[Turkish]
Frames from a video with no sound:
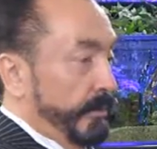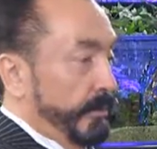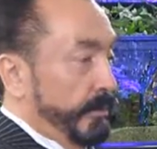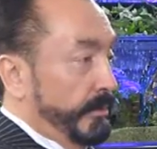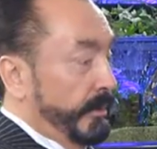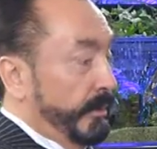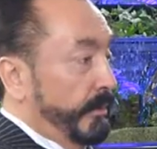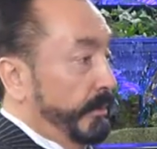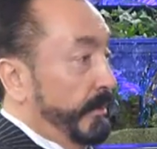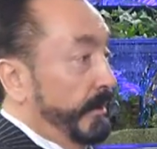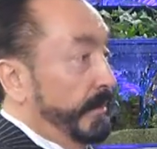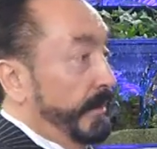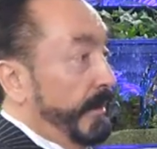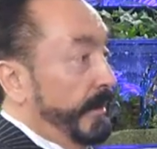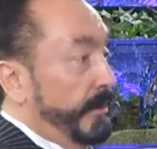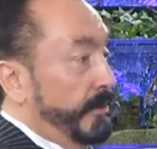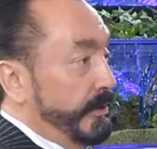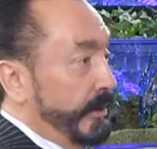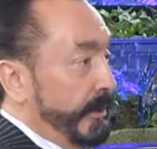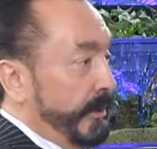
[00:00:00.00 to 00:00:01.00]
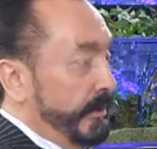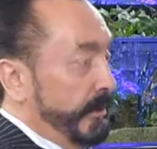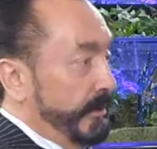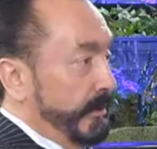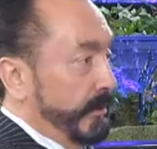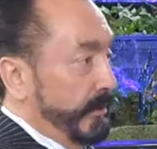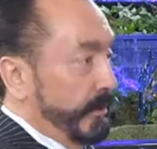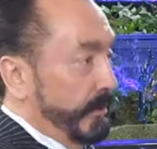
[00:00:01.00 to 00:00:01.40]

Güzel olan her şeyin